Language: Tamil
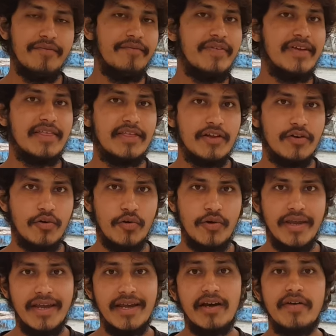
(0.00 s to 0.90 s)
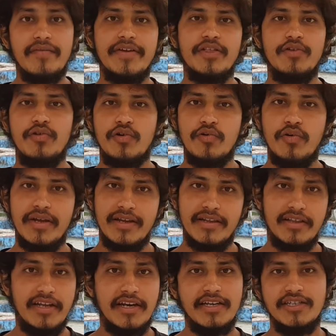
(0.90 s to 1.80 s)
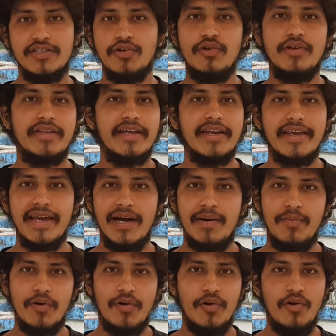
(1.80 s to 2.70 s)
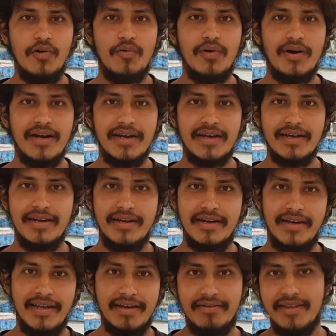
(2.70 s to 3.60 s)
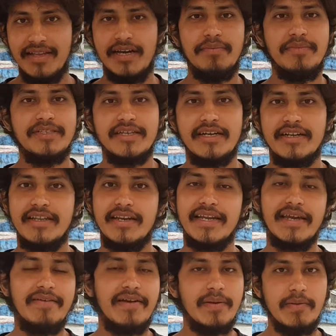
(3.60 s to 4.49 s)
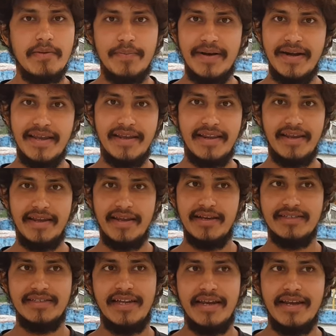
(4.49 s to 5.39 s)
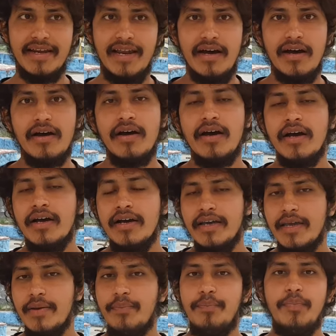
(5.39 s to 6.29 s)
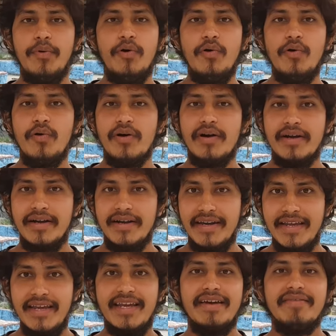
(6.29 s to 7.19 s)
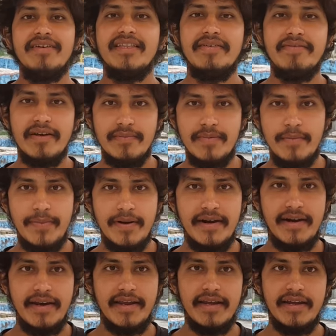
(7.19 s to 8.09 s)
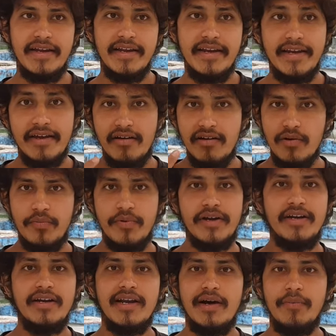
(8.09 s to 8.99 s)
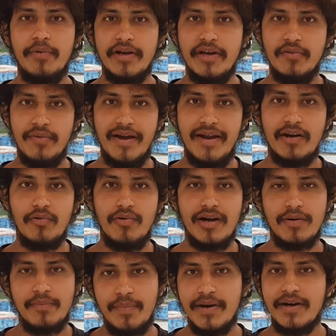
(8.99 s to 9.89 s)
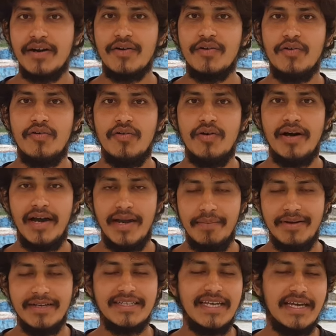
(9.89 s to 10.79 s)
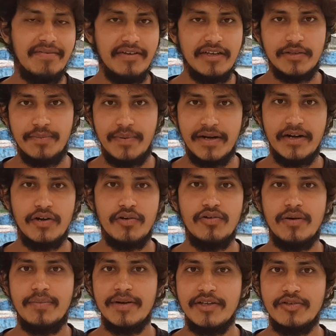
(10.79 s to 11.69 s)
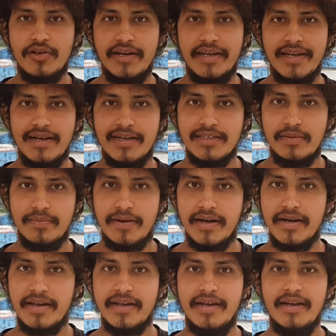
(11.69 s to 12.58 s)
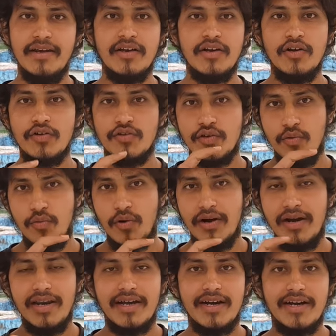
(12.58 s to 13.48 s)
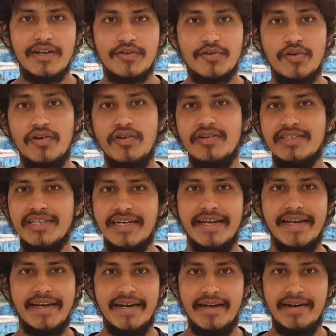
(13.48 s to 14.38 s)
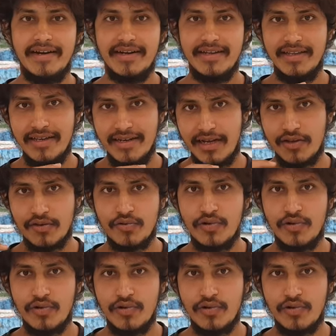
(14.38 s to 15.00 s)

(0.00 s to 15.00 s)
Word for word: வித் நோயிங் ஆர் வித்தவுட் நோயிங் தெரிஞ்சோ தெரியாமலோ உங்களுக்கு நீங்கள் வந்து அட்மிஷன் எடுத்துட்டீங்க வெளியே படிக்கிறீங்க சரிங்களா இப்போது நீங்கள் வந்து விருப்பப்படுறீங்க இந்தியாவில் போயிட்டு நான் போயிட்டு ஒர்க் பண்ணணும் ஐ மீன் சர்வீஸ் பண்ணணும் அப்படின்னு சொல்லி நீங்கள் ஆசைப்பட்றீங்க ஸோ உங்களுக்கான சொல்யூஷன் என்னன்றது நான்